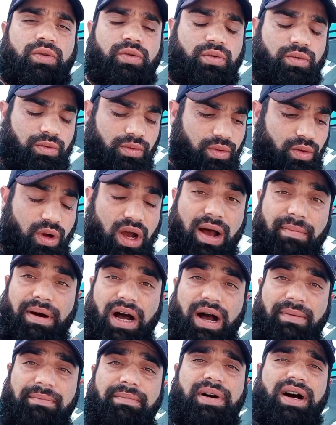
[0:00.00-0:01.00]
तो अब
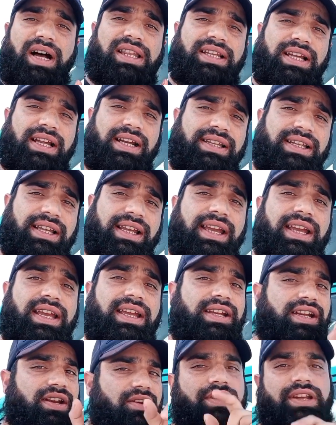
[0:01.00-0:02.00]
हम बात करते हैं
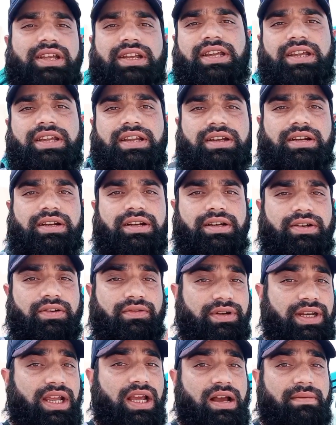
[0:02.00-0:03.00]
ड्यूटी की
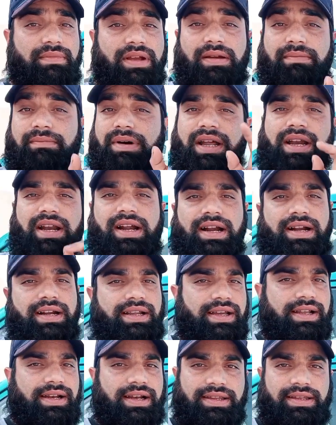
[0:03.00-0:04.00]
ड्यूटी हमें बारह
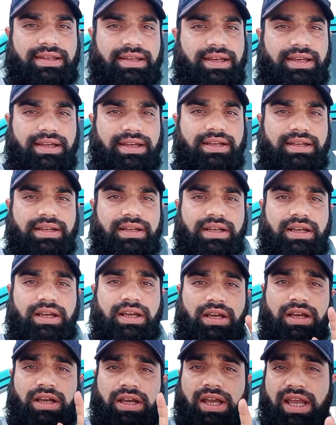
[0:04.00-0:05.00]
घंटे रहते हैं
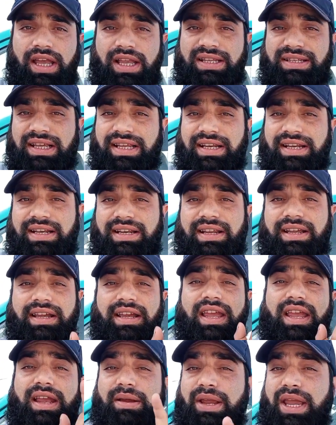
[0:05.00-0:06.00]
मसलन
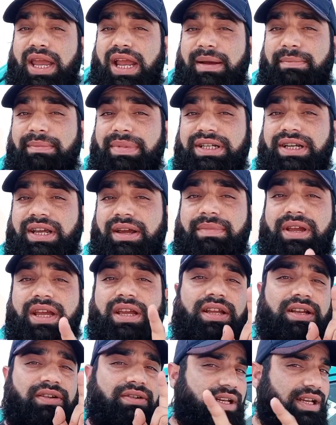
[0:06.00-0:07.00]
दिन के एक बजे हम
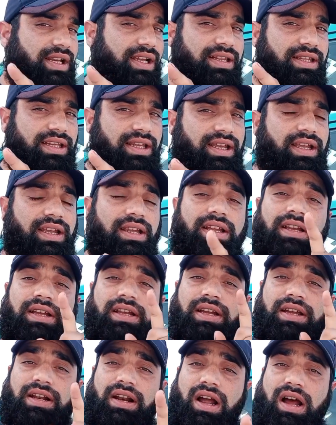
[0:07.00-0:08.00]
ड्यूटी निकलते हैं
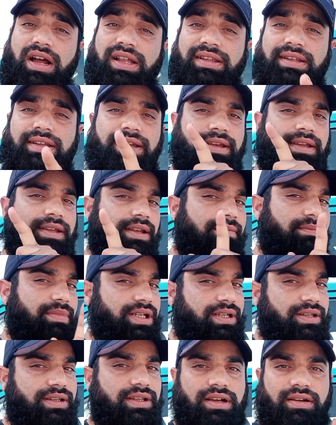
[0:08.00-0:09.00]
रात के एक
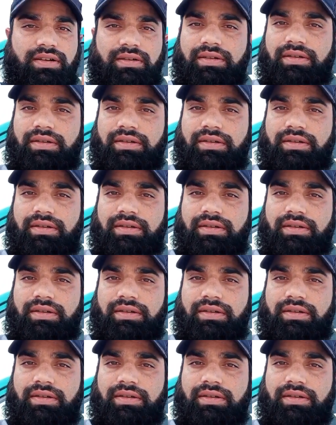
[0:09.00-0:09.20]
बजे तक